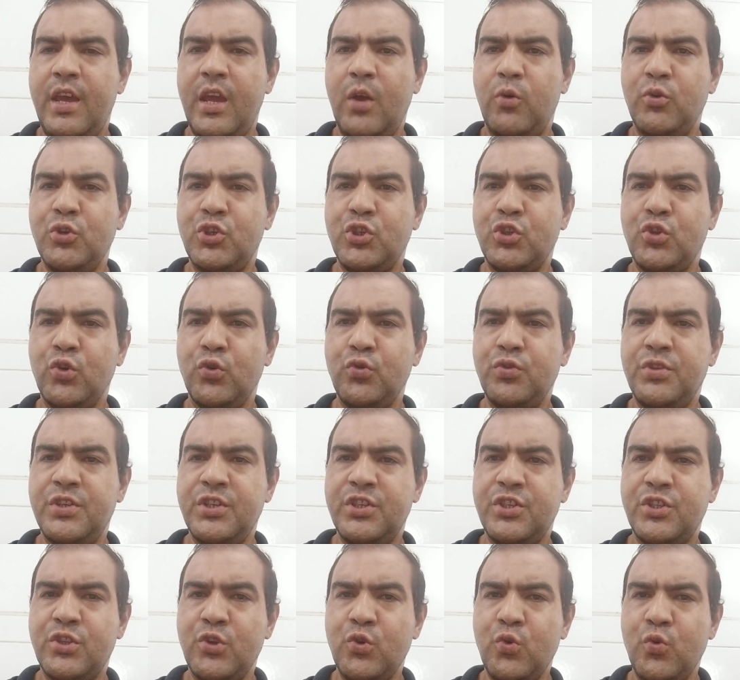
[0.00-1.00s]
Eu estou
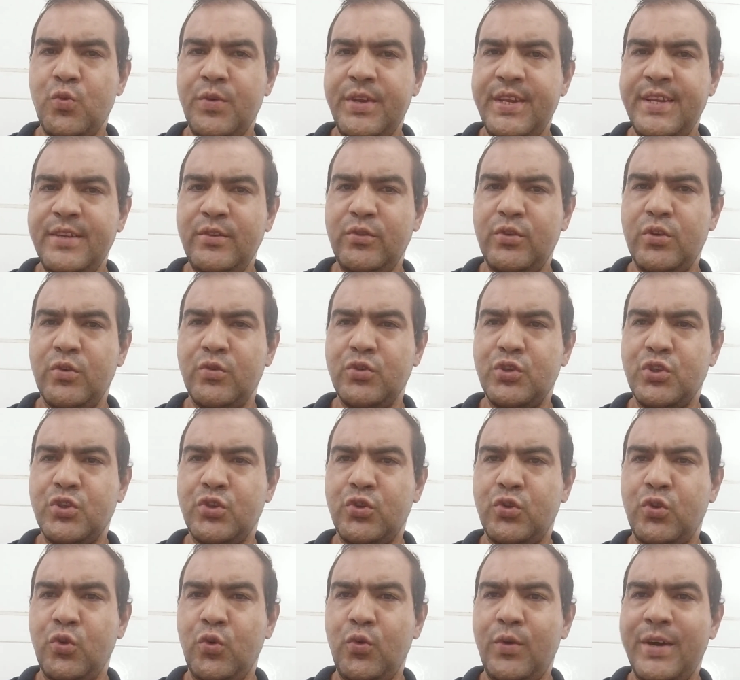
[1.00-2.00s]
destruindo, eu
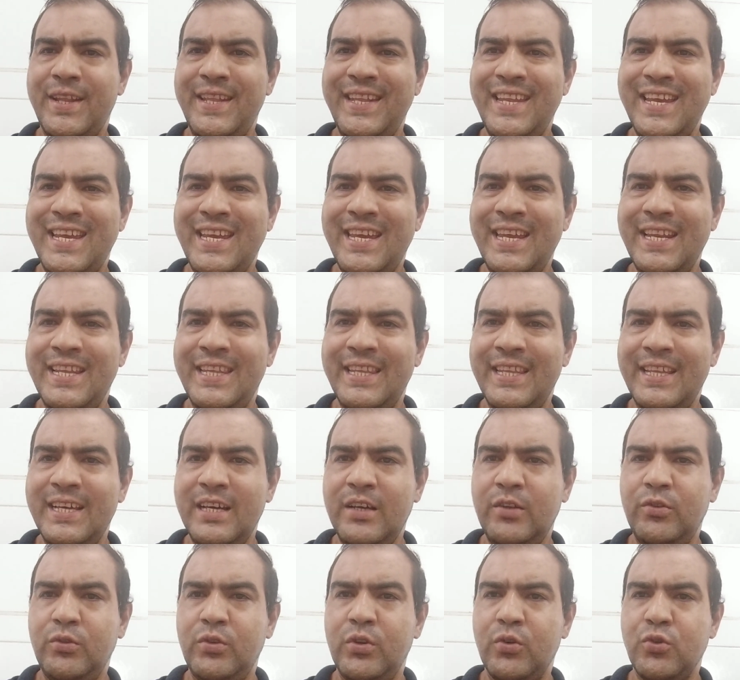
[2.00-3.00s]
estou
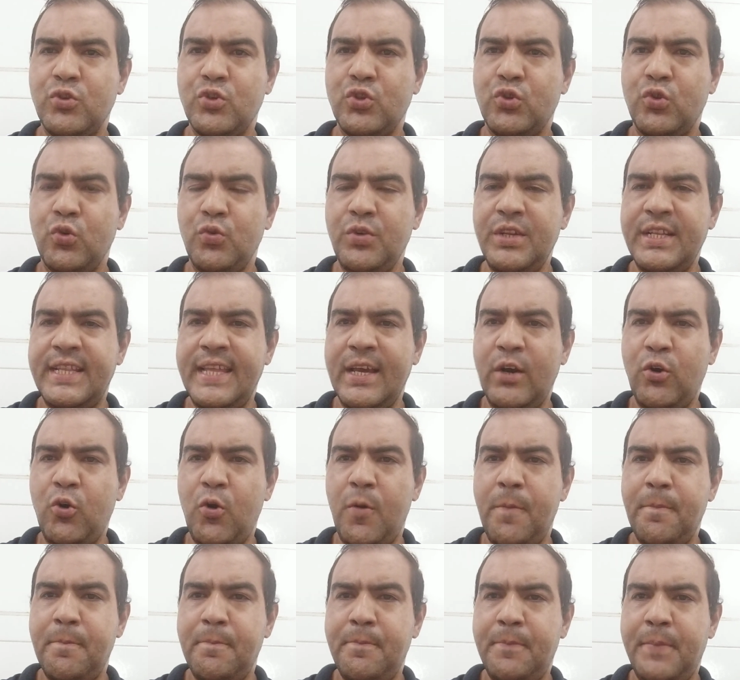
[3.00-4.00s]
aniquilando, eu estou
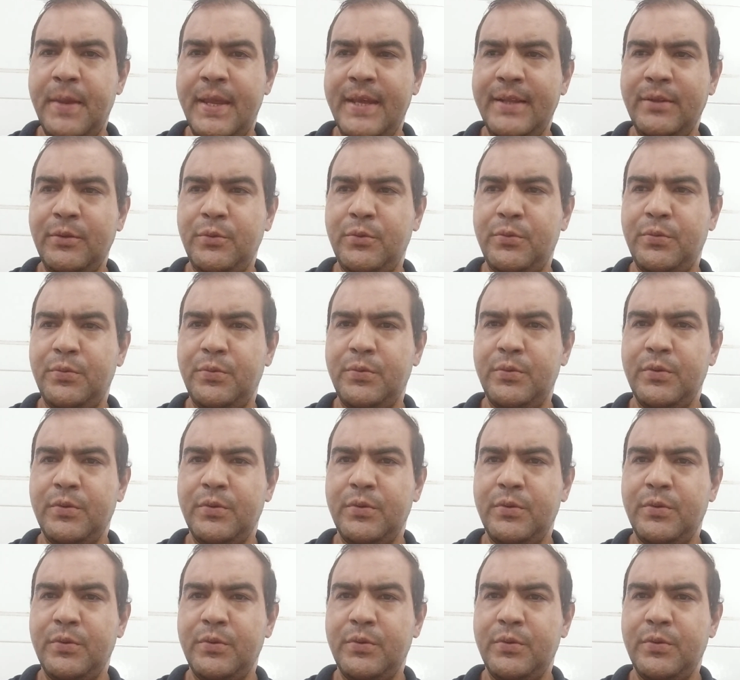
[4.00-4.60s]
interrompendo